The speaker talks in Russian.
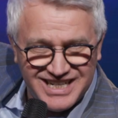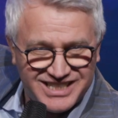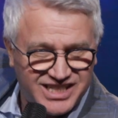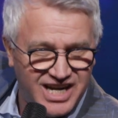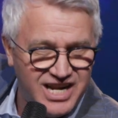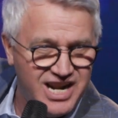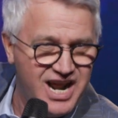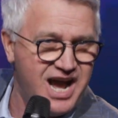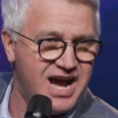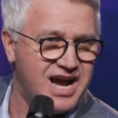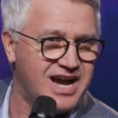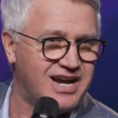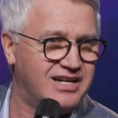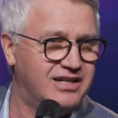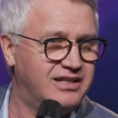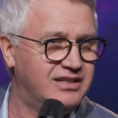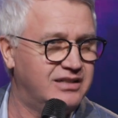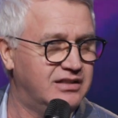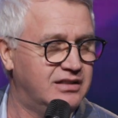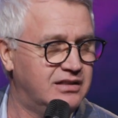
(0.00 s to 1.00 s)
царя.
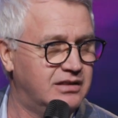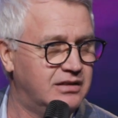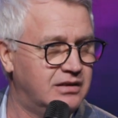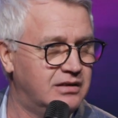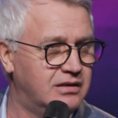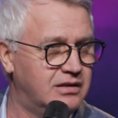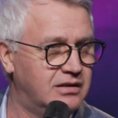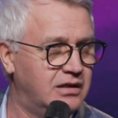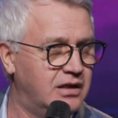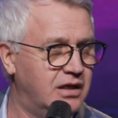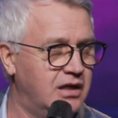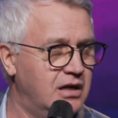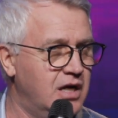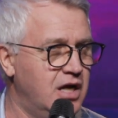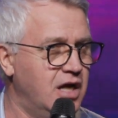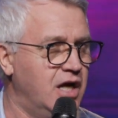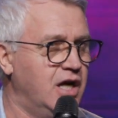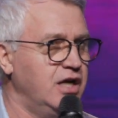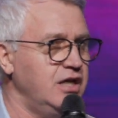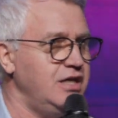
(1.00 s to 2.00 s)

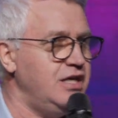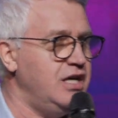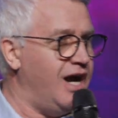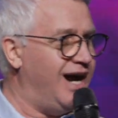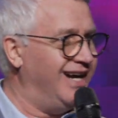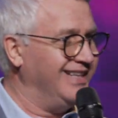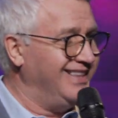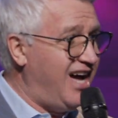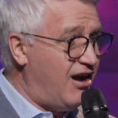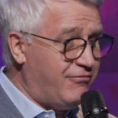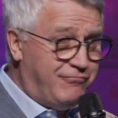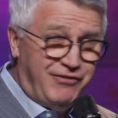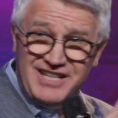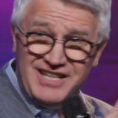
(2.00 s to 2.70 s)
И она в